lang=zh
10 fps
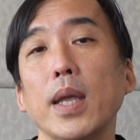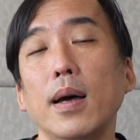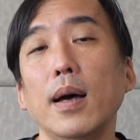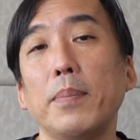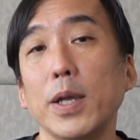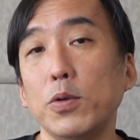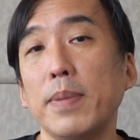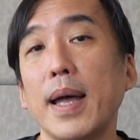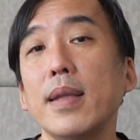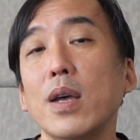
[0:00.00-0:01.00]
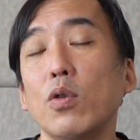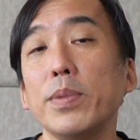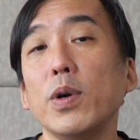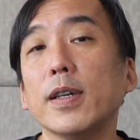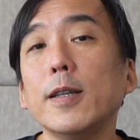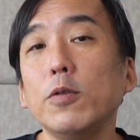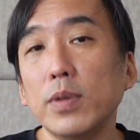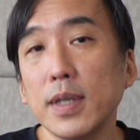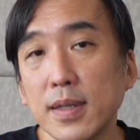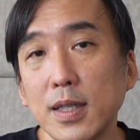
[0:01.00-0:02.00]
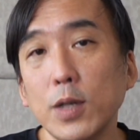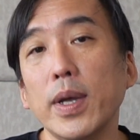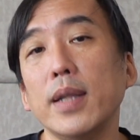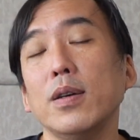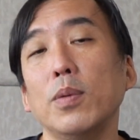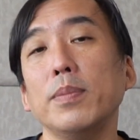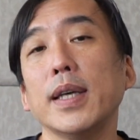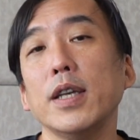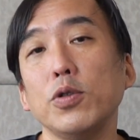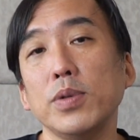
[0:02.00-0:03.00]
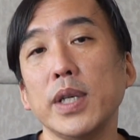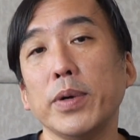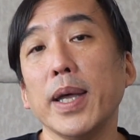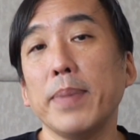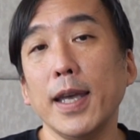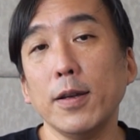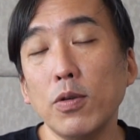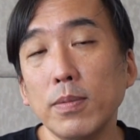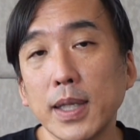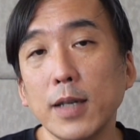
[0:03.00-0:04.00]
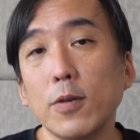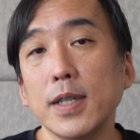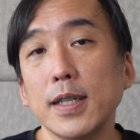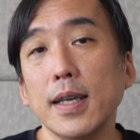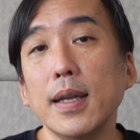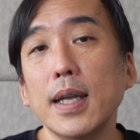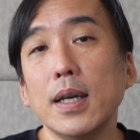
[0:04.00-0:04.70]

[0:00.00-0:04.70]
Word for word: 呃陪读班，我们有更多的资源，我们可以就之前可以陪工提供这些，以